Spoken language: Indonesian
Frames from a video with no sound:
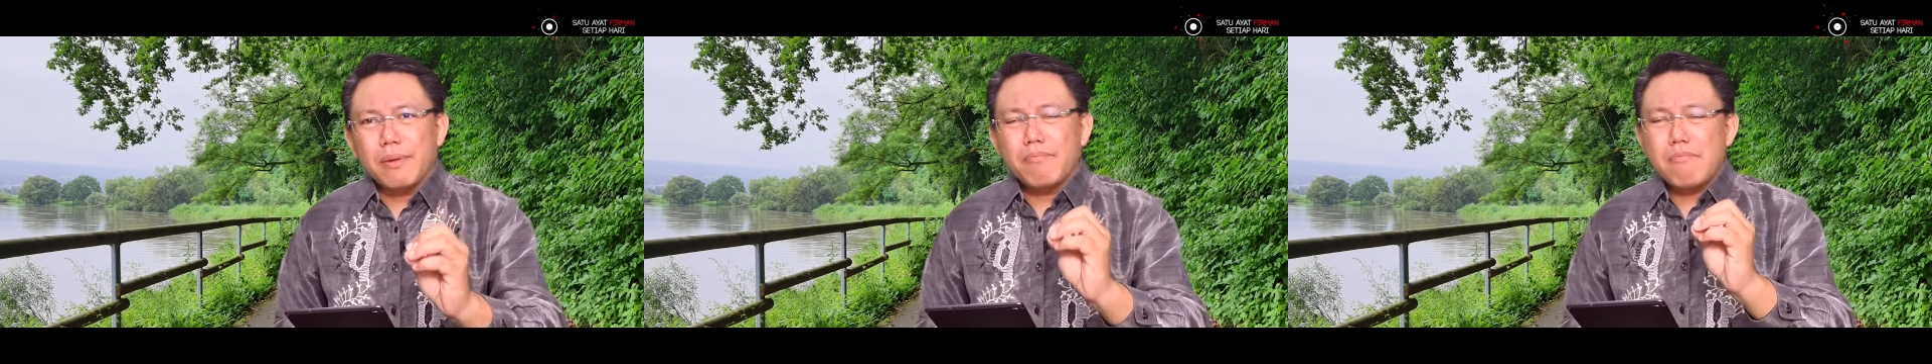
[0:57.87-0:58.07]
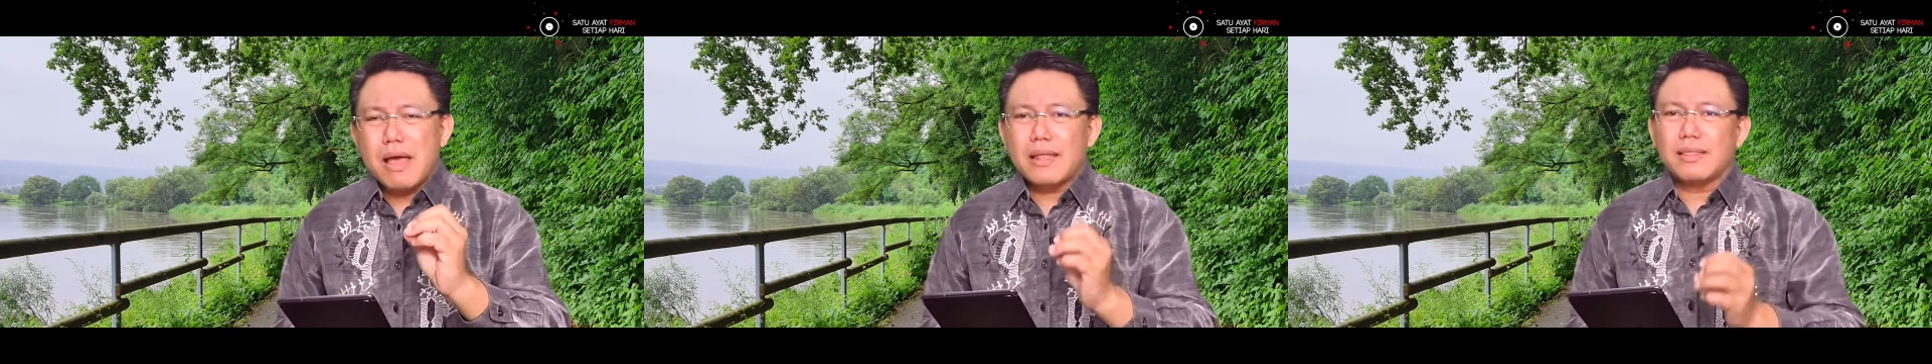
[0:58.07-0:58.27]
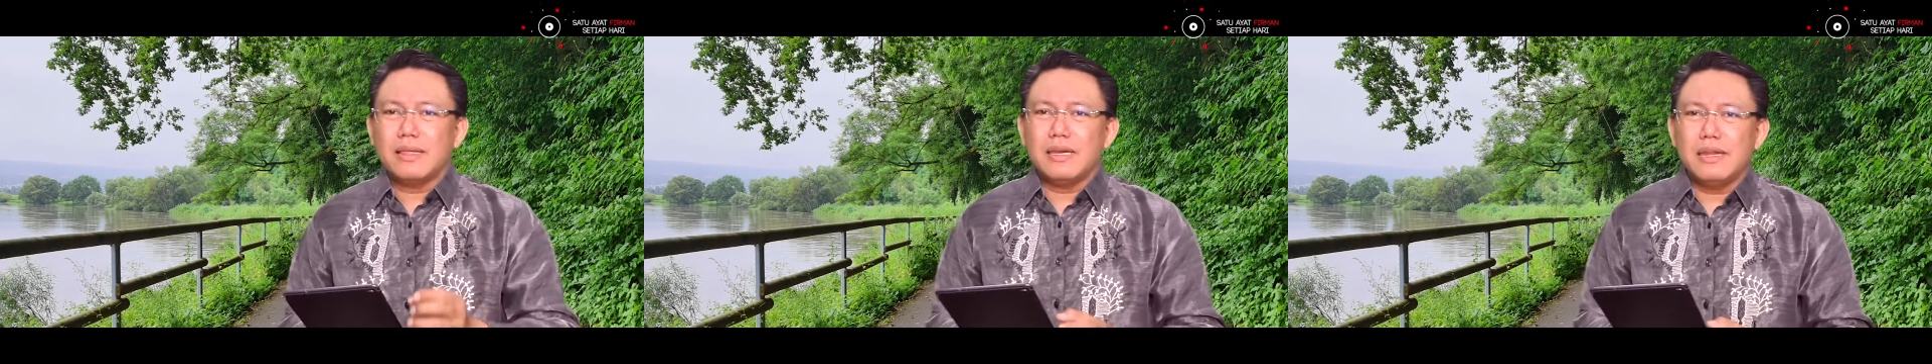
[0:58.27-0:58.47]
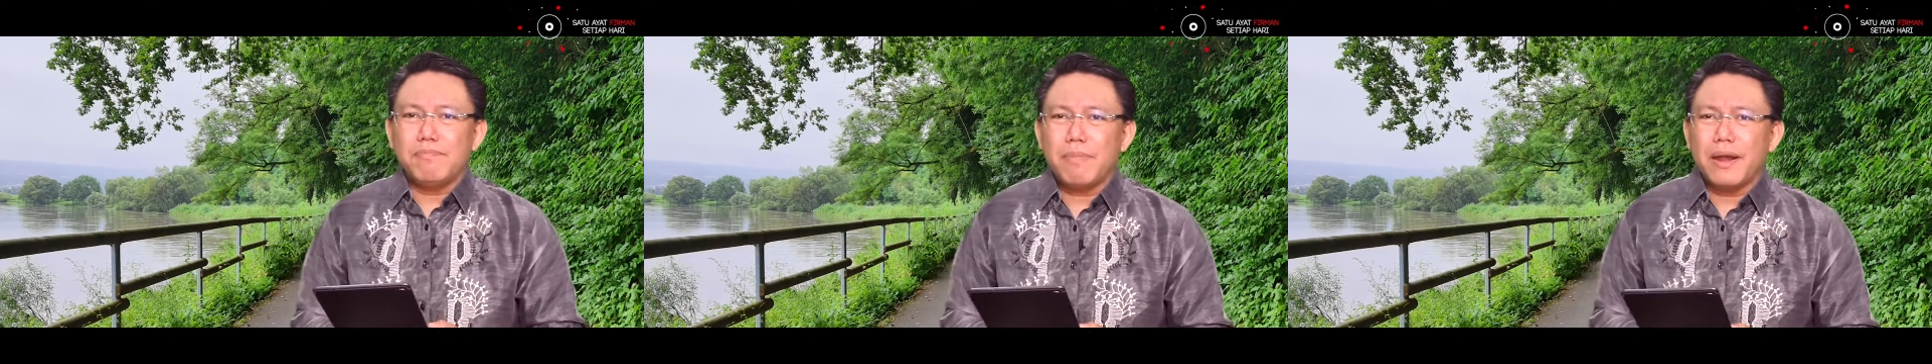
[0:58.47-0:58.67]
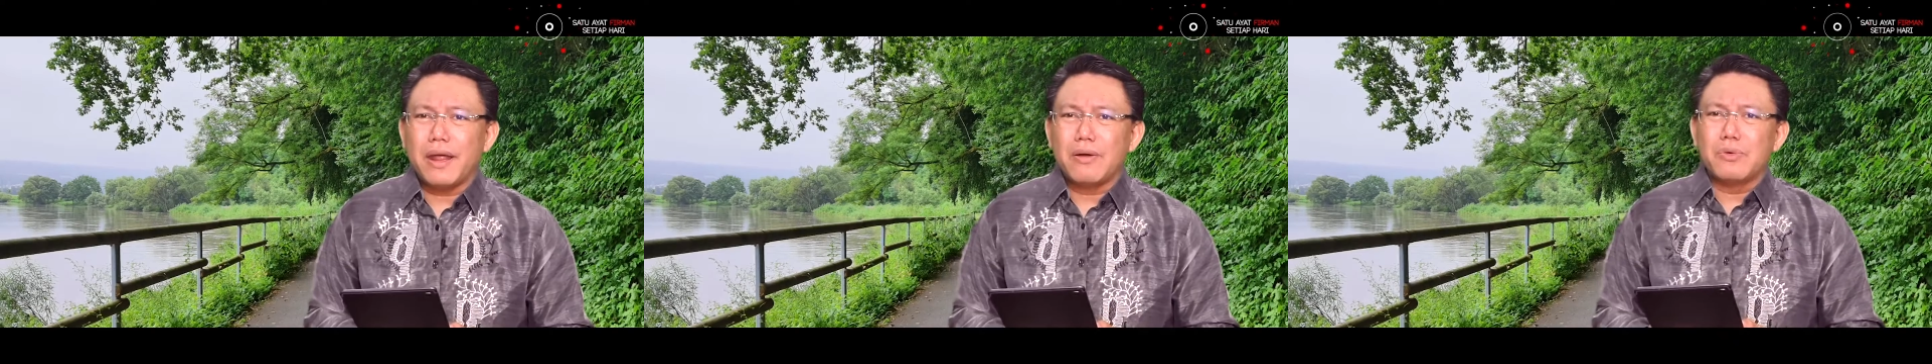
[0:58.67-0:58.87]
mati di
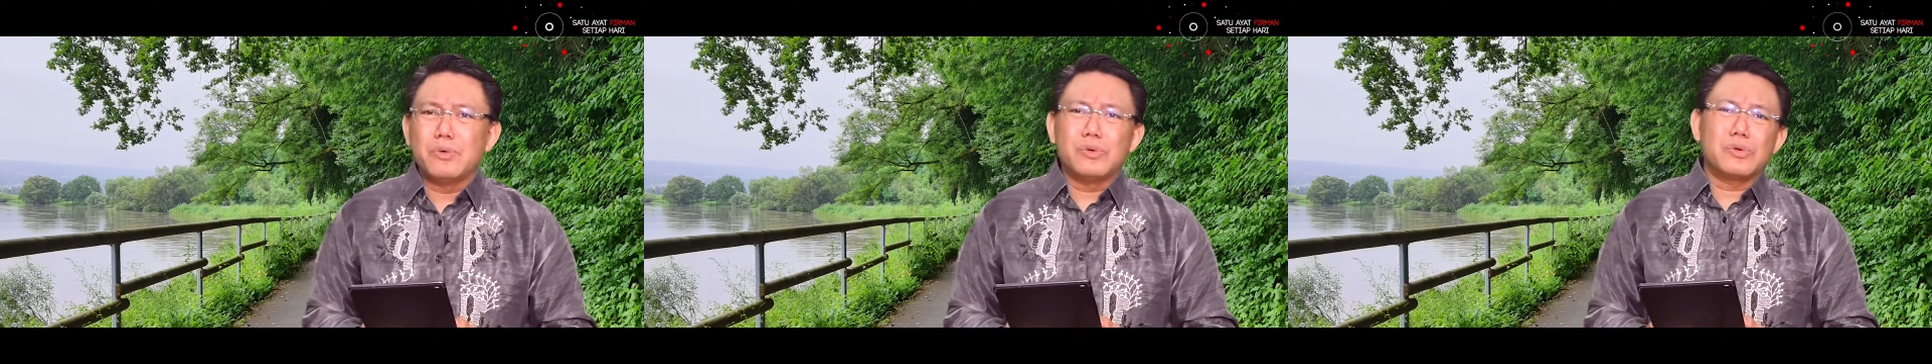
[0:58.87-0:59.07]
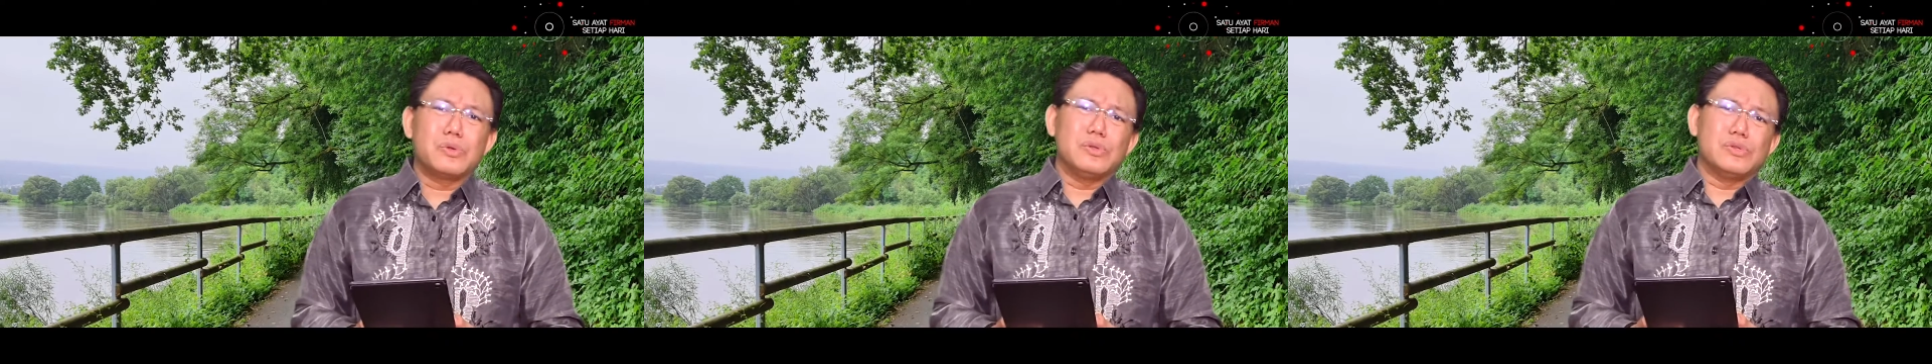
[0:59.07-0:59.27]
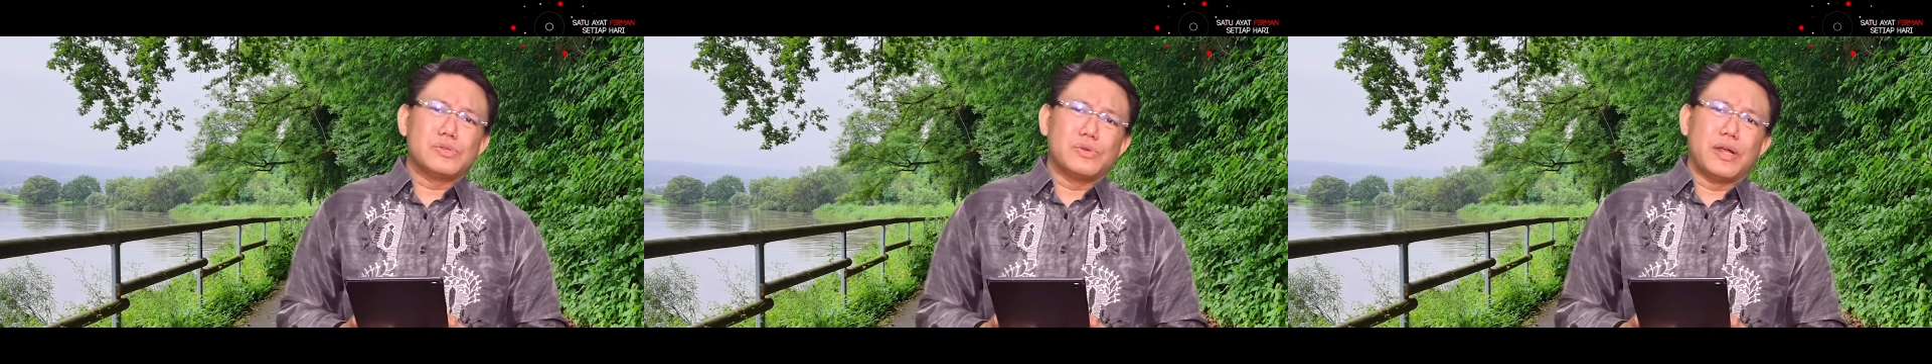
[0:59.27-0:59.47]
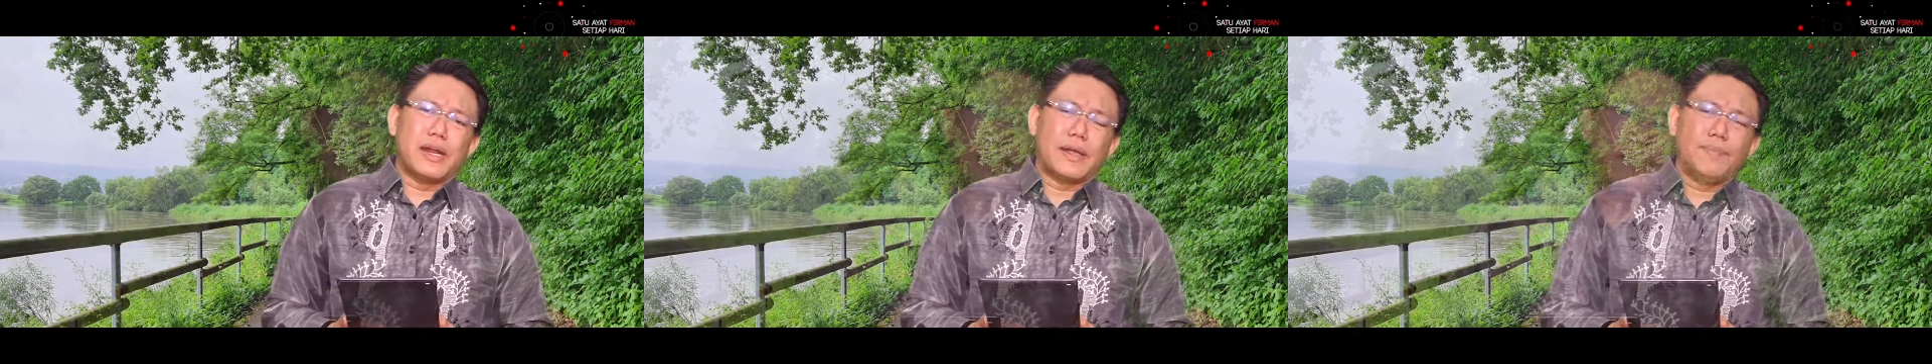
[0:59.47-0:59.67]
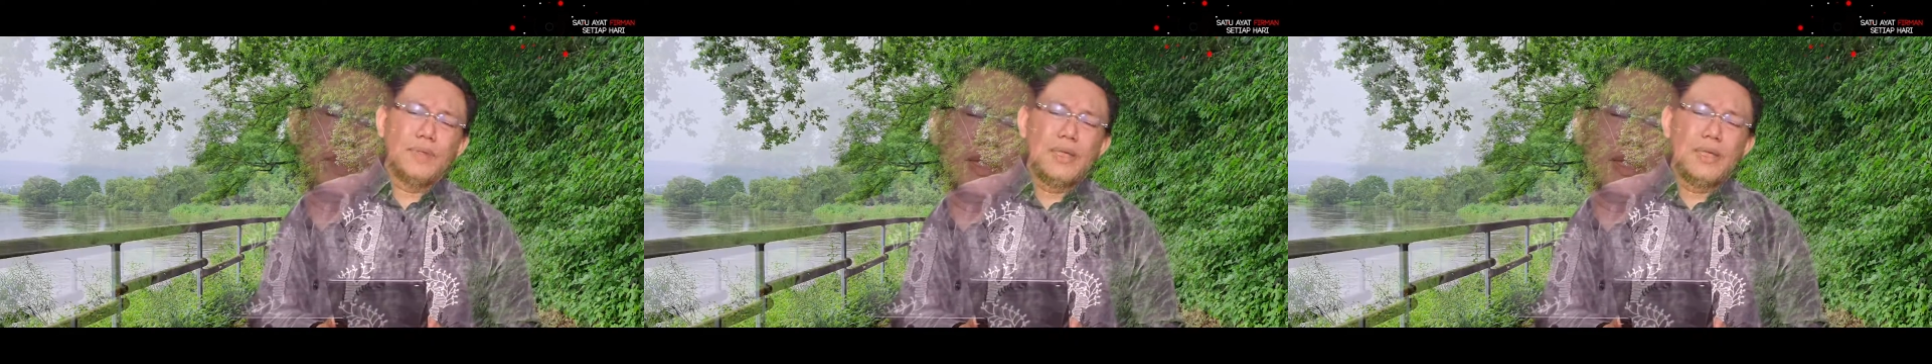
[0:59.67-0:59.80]
padang gurun, saudara.